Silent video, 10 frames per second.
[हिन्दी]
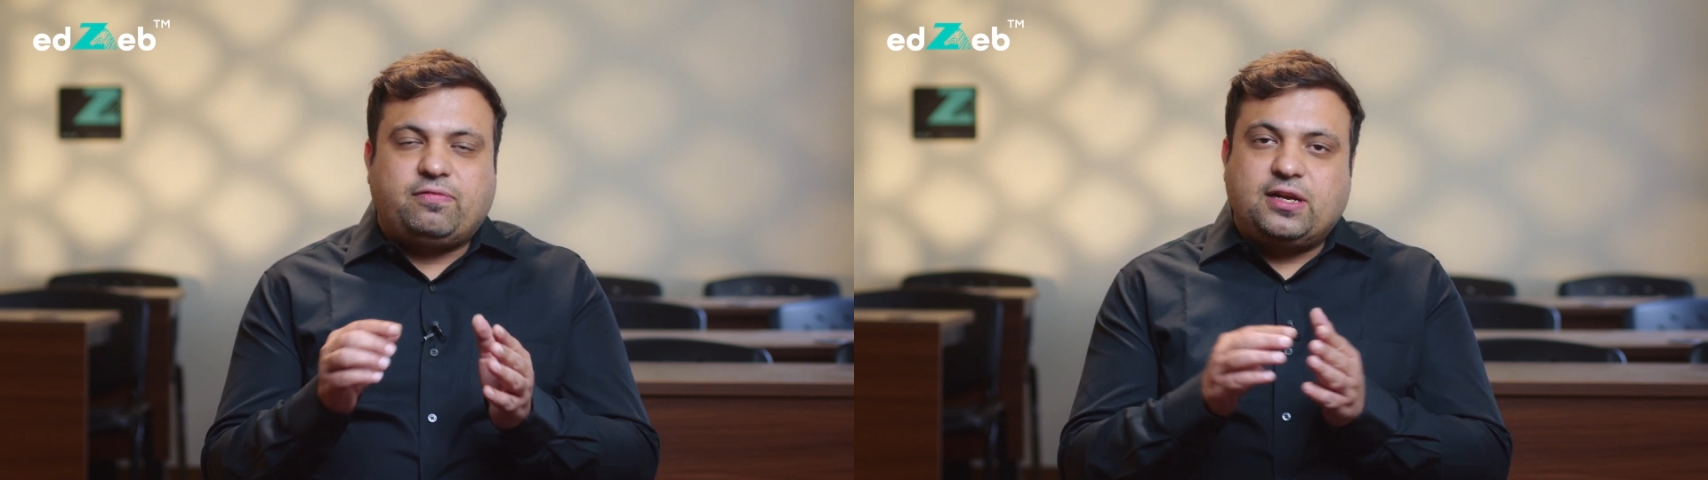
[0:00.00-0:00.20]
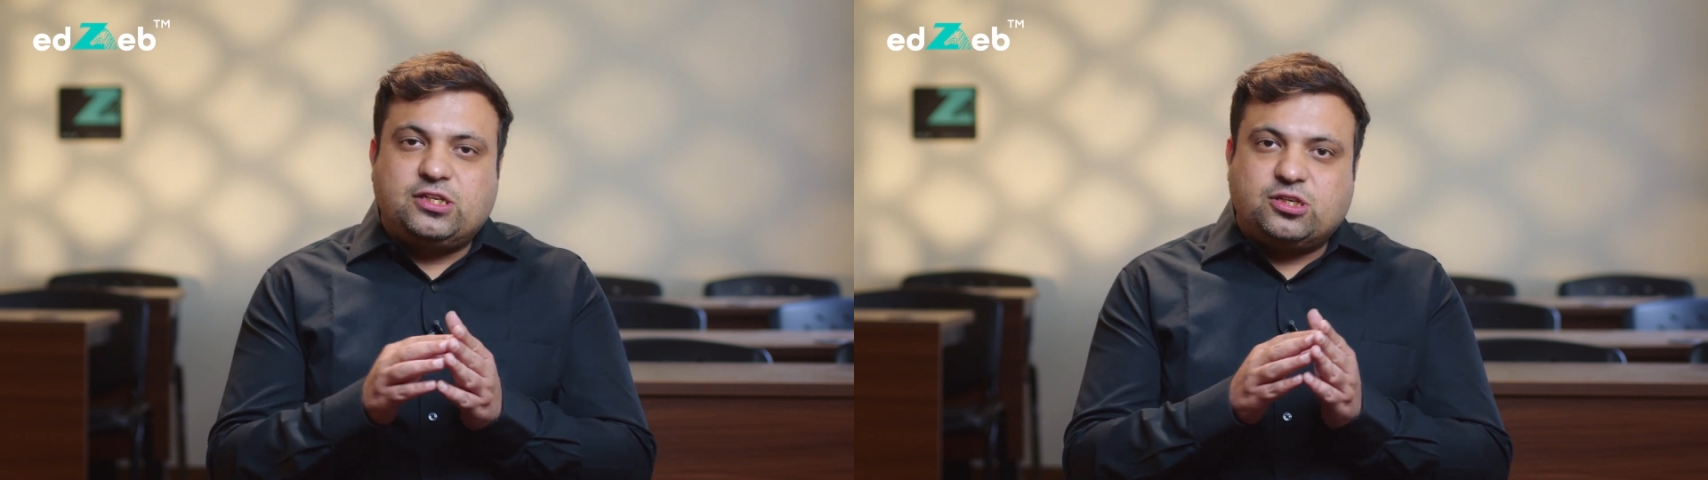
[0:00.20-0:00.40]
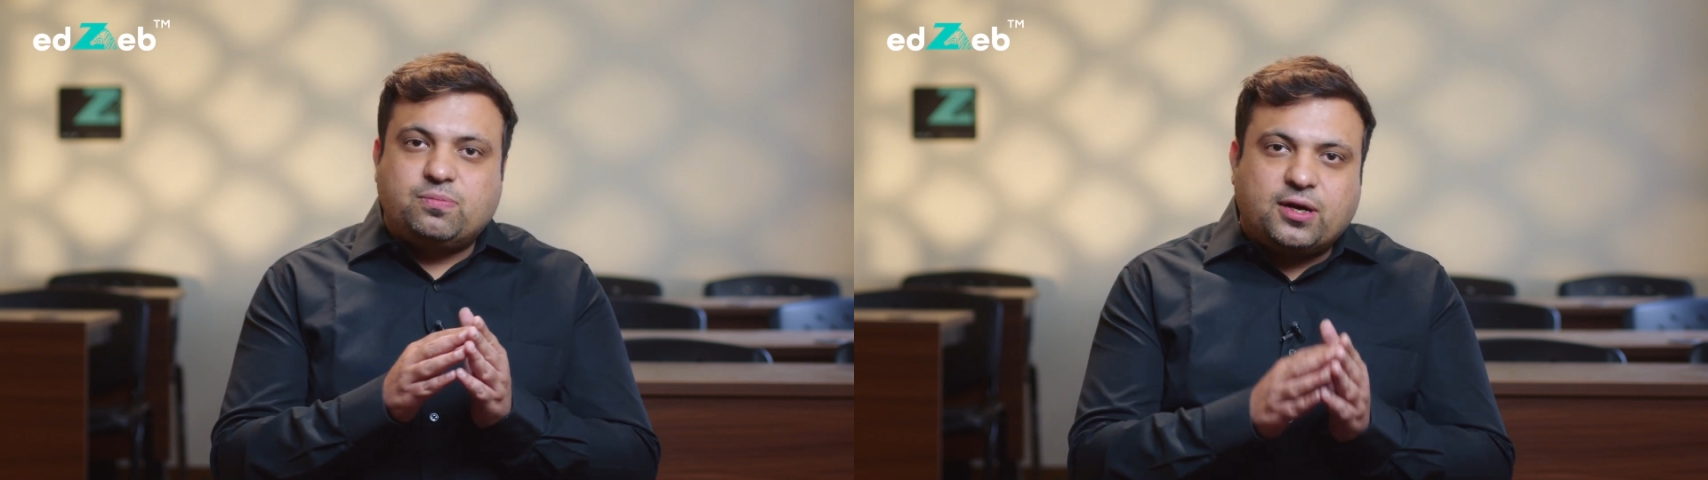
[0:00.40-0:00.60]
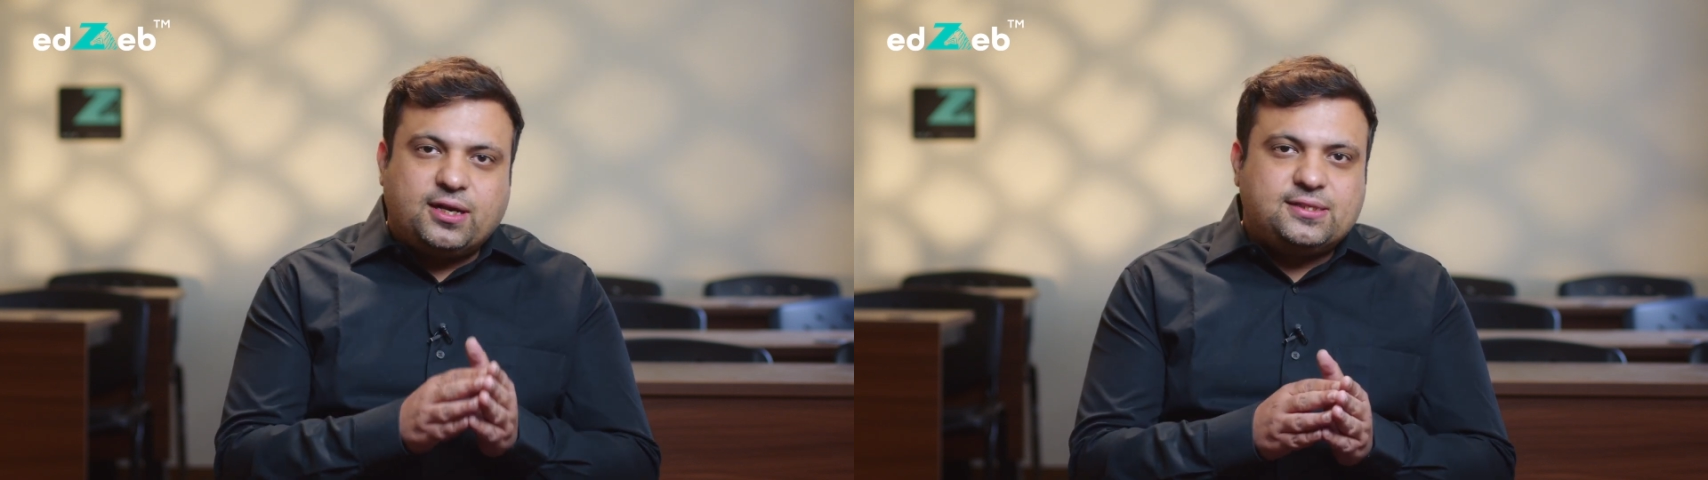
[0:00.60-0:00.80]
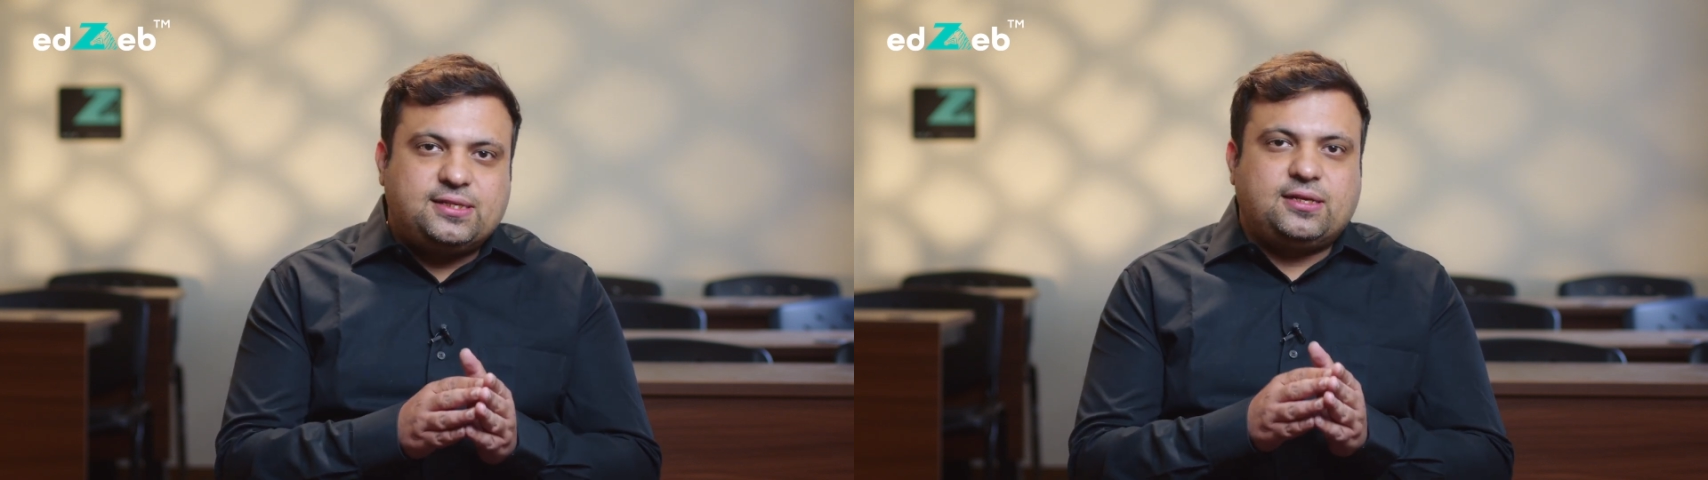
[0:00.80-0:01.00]
फाइनेंशियल
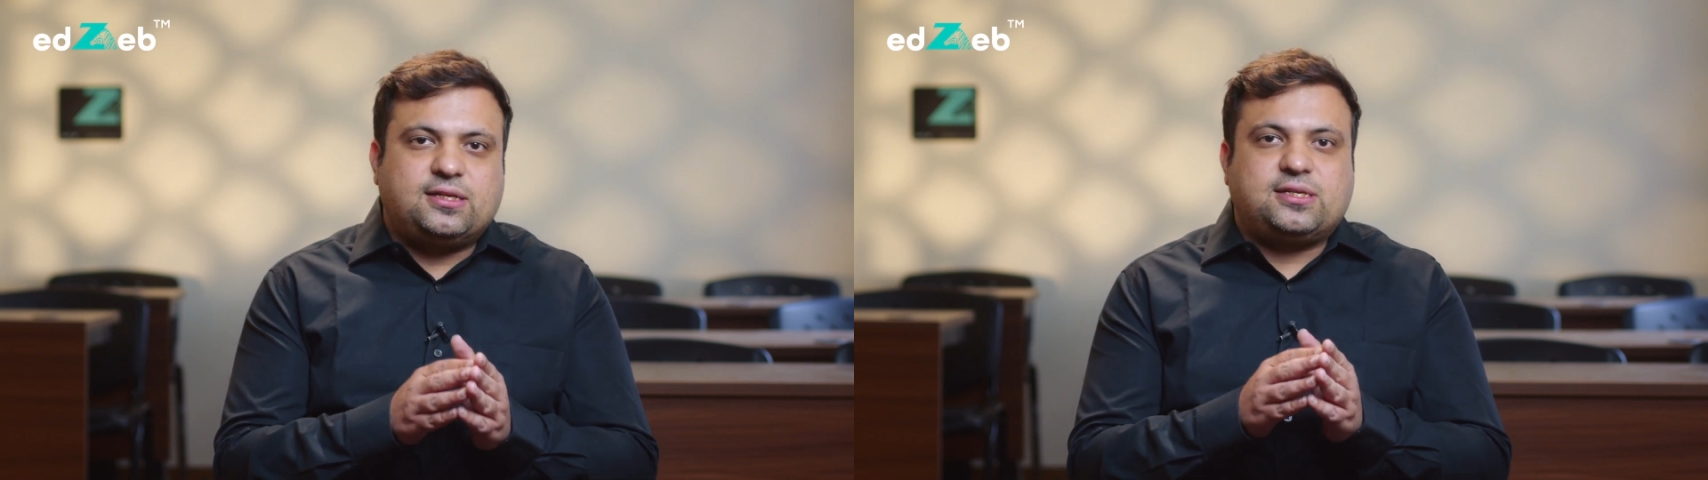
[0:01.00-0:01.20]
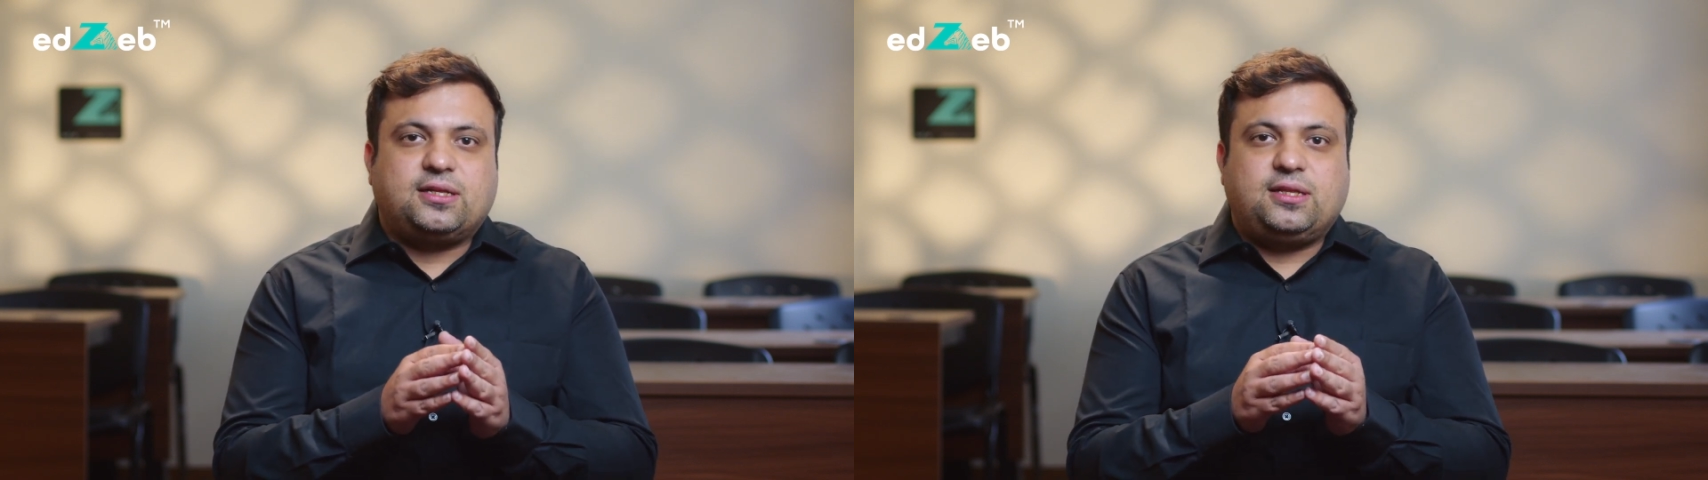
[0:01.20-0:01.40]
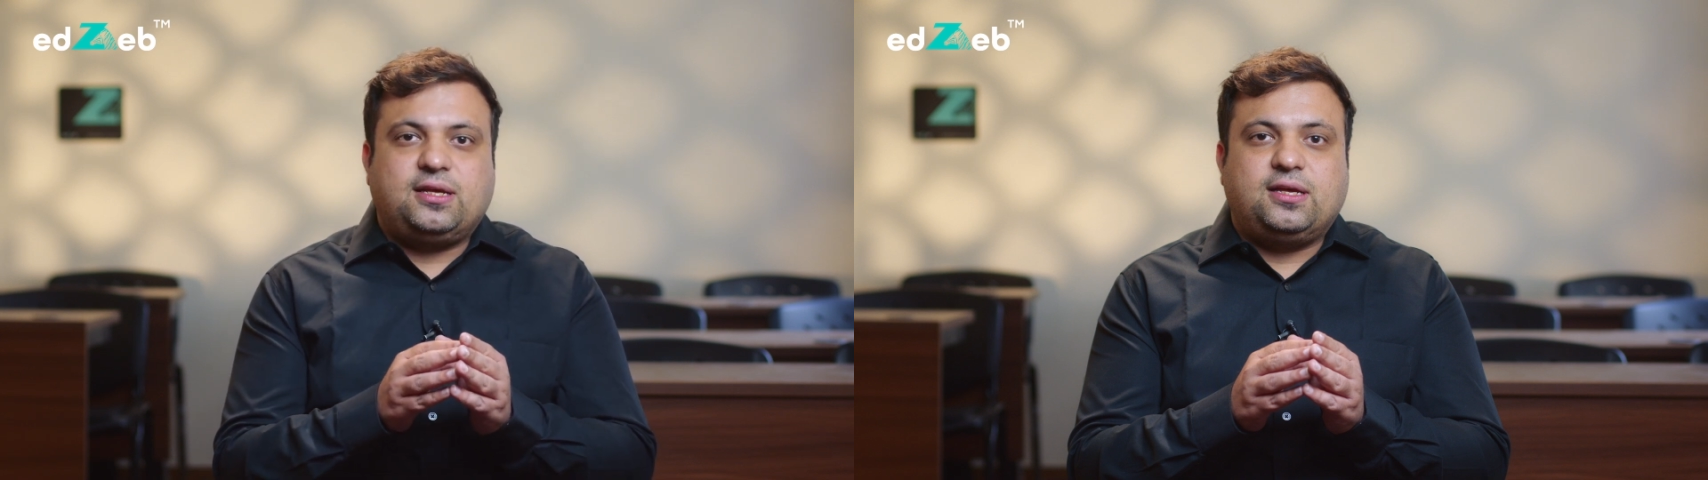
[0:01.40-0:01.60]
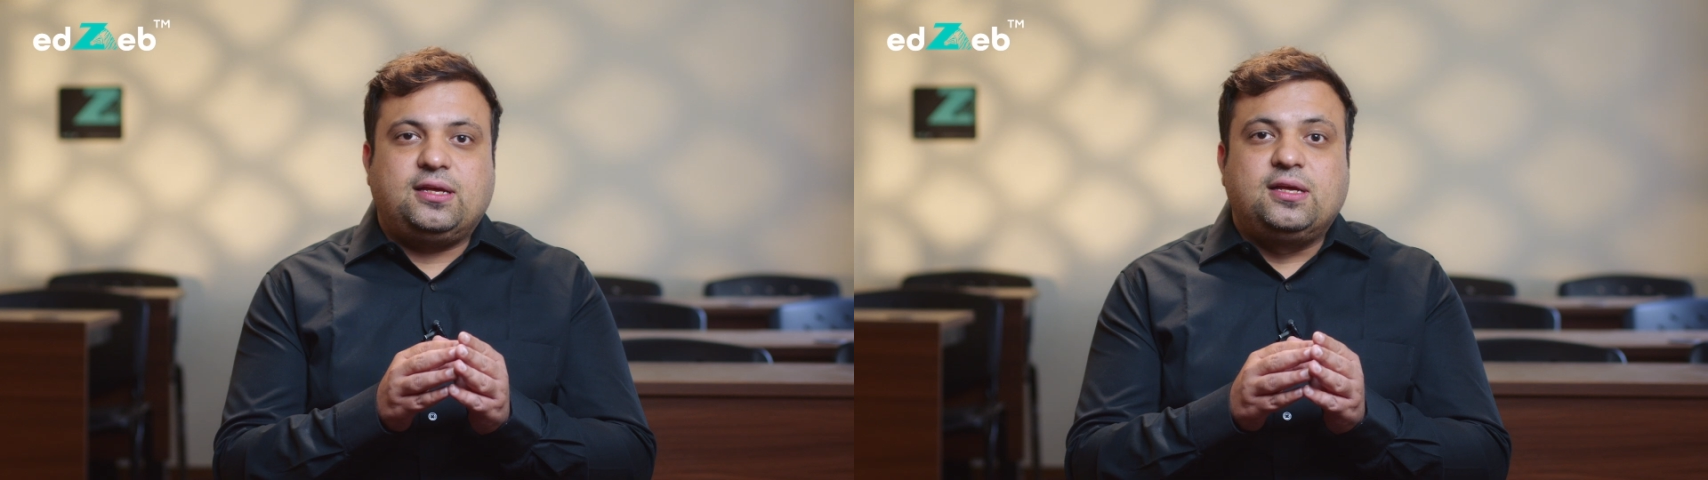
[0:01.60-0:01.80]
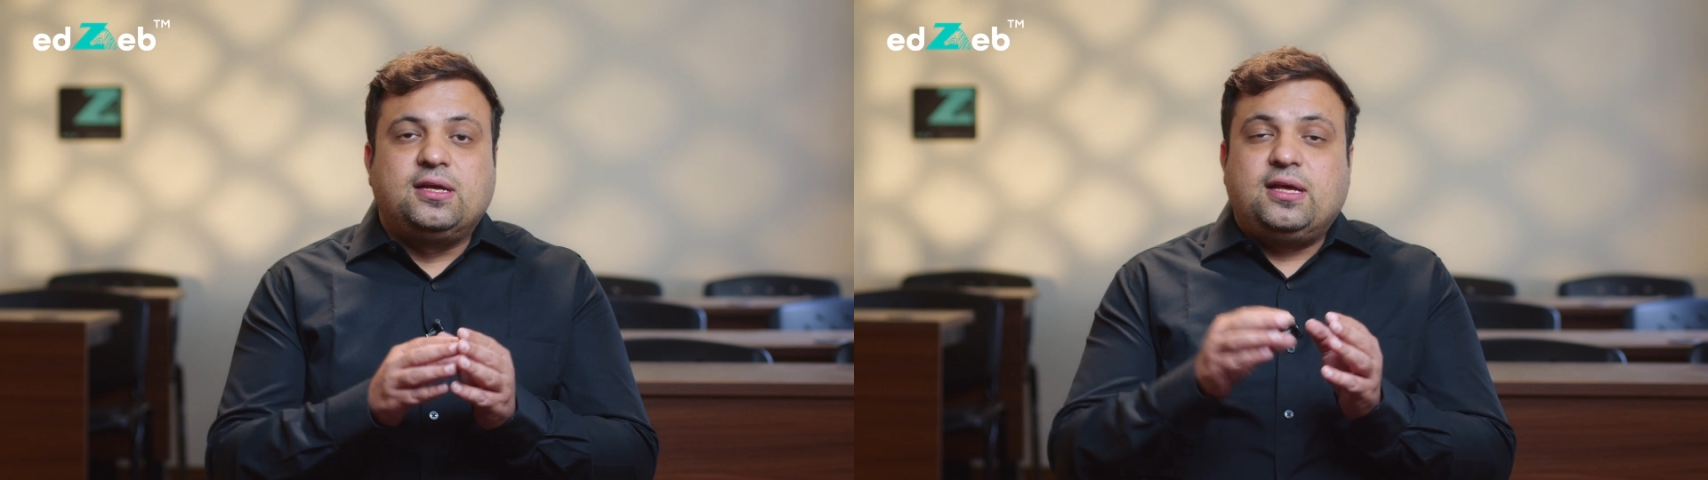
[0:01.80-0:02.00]
मॉडलिंग सीखना चाहते
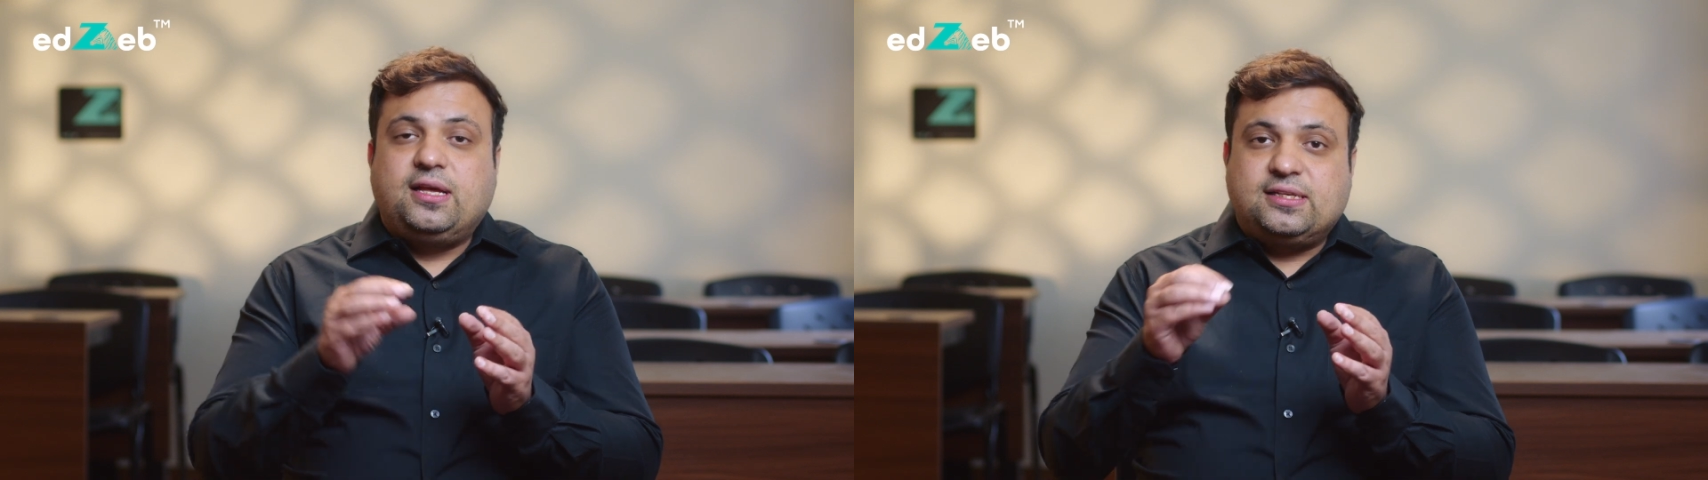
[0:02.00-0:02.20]
हैं